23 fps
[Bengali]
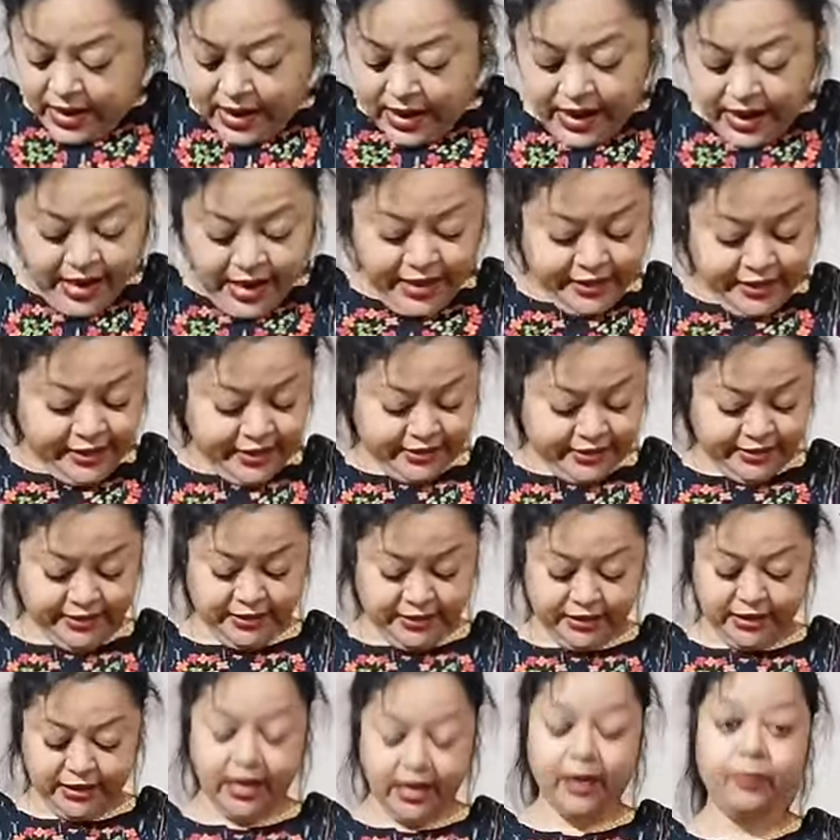এই
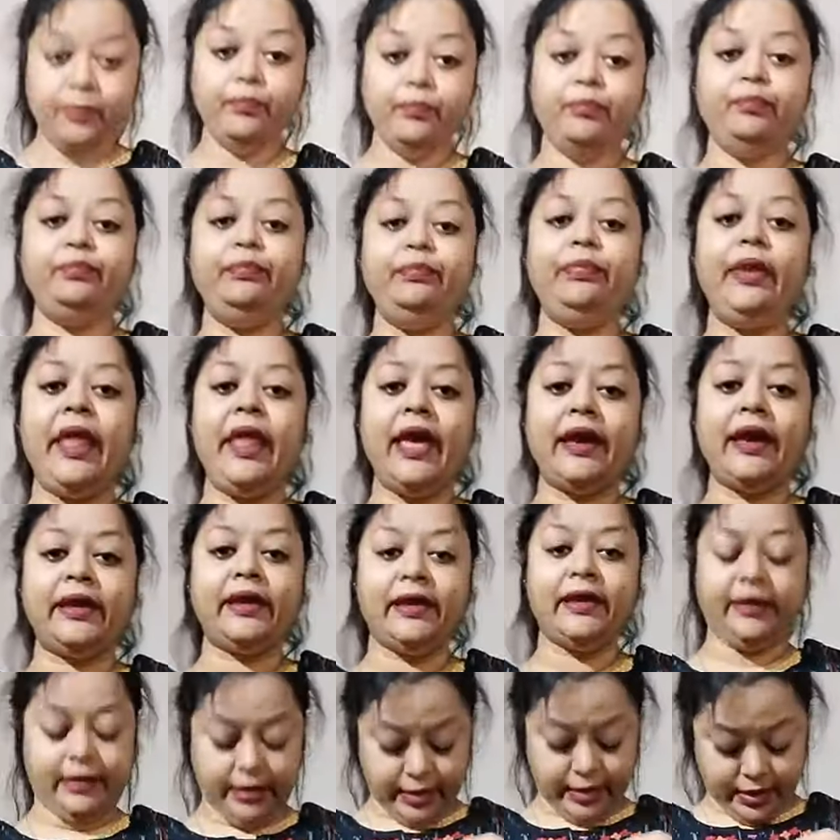যাচ্ছে ব্ল্যাক
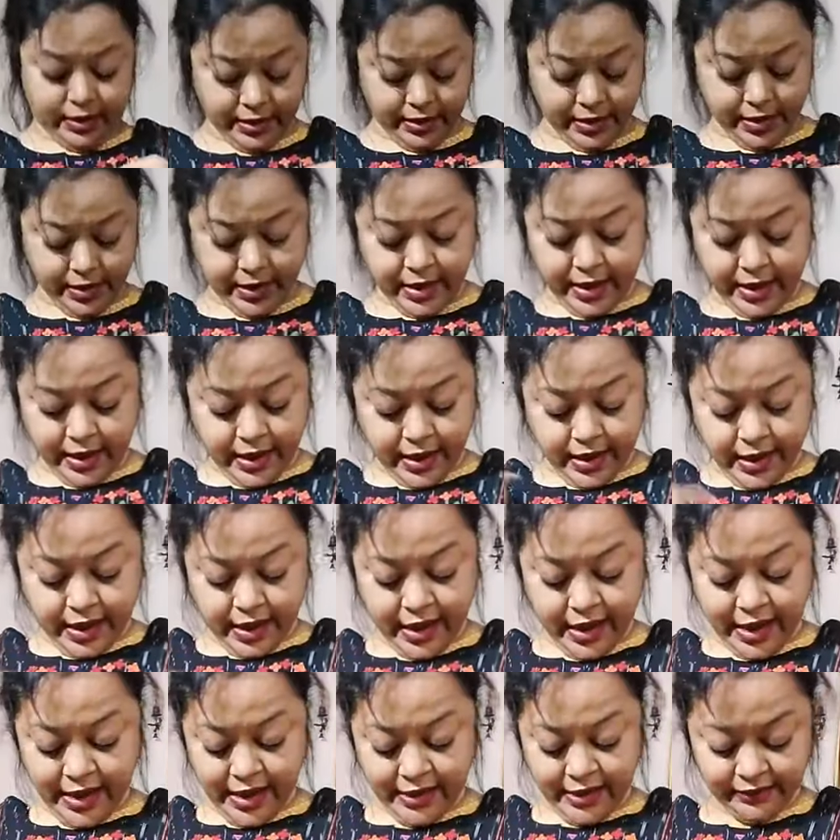এটা
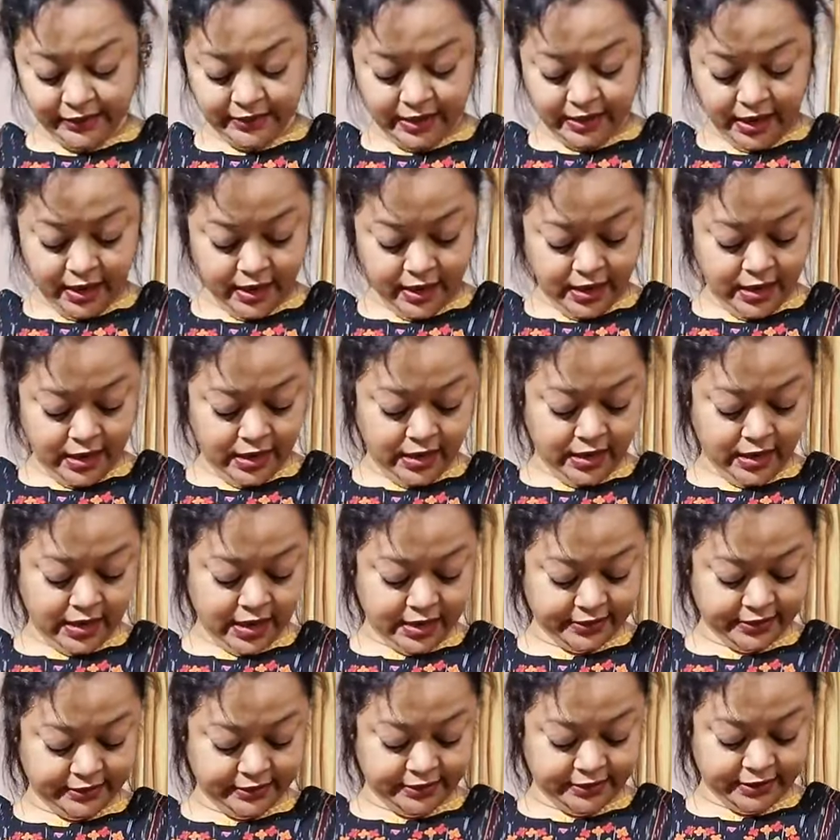এই যে এই
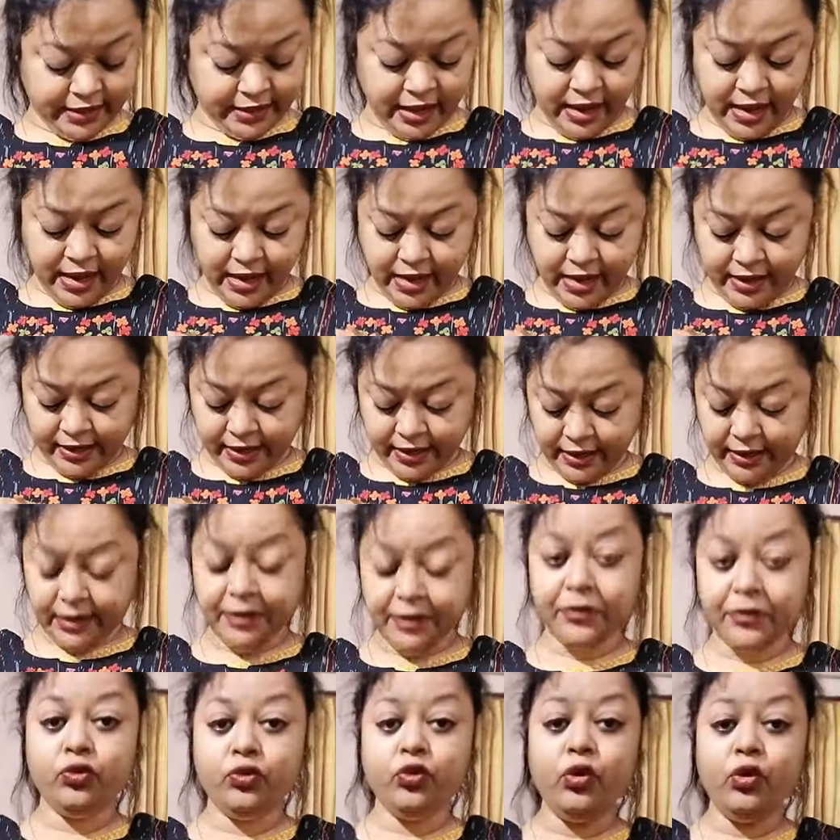কাজটা এটা
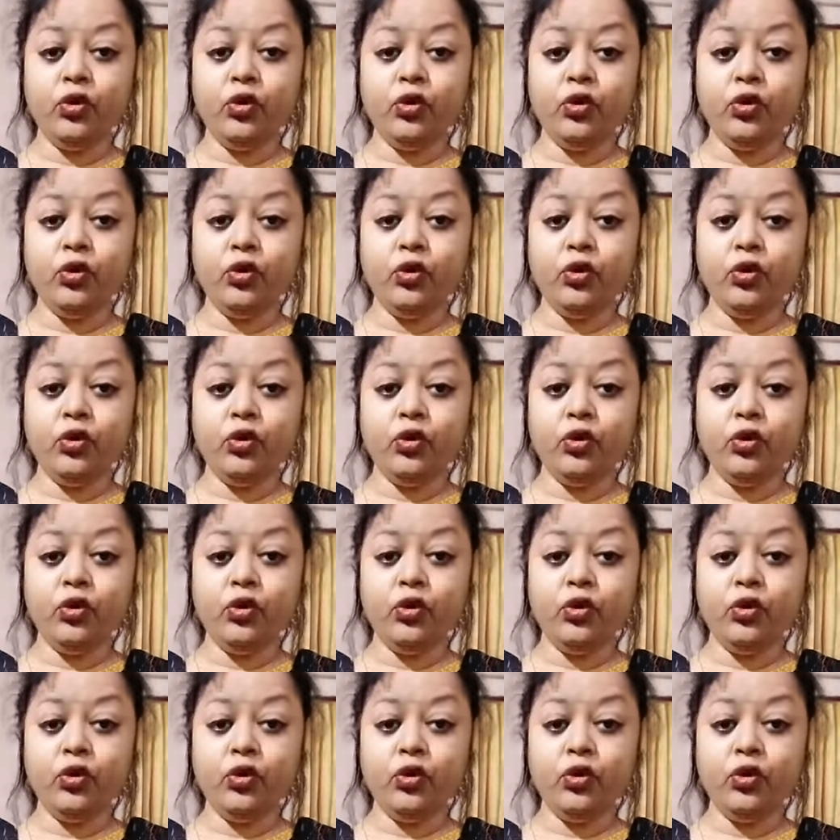কিন্তু